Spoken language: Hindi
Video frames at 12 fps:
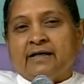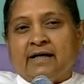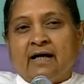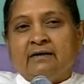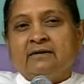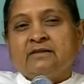
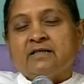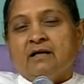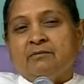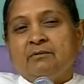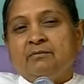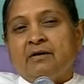ज्ञान दशा
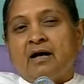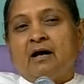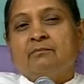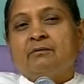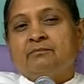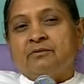में भी
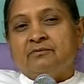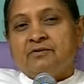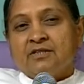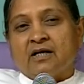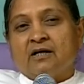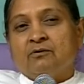आप अपने
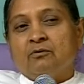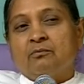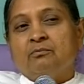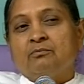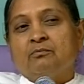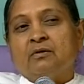विचार को
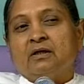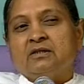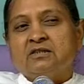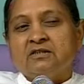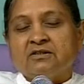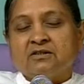
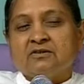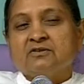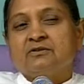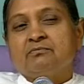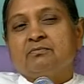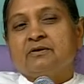अच्छी तरह
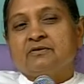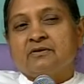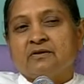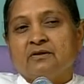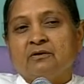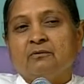से पढ़
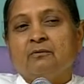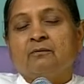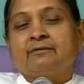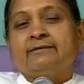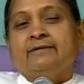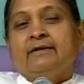सकते हो
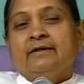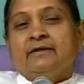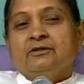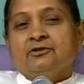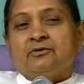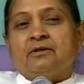
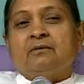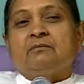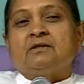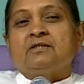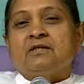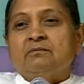छोटा
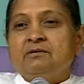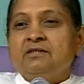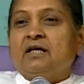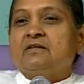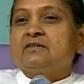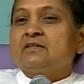बच्चा भी
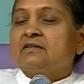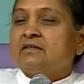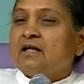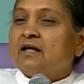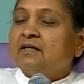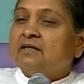जान
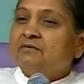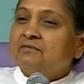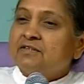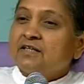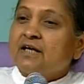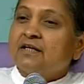सकता है कि
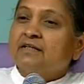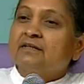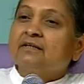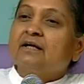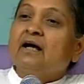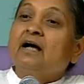विचार
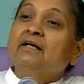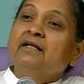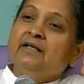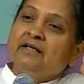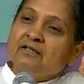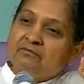आ
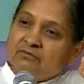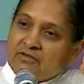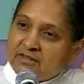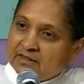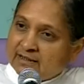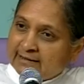रहे हैं
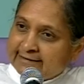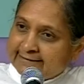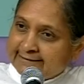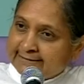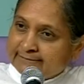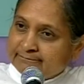मुझे
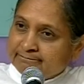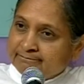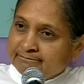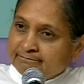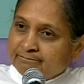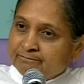
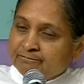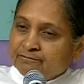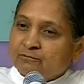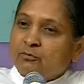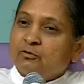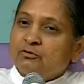
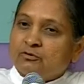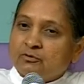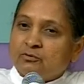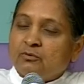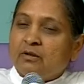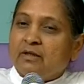बहुत
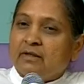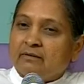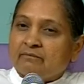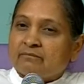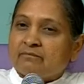स्थूल है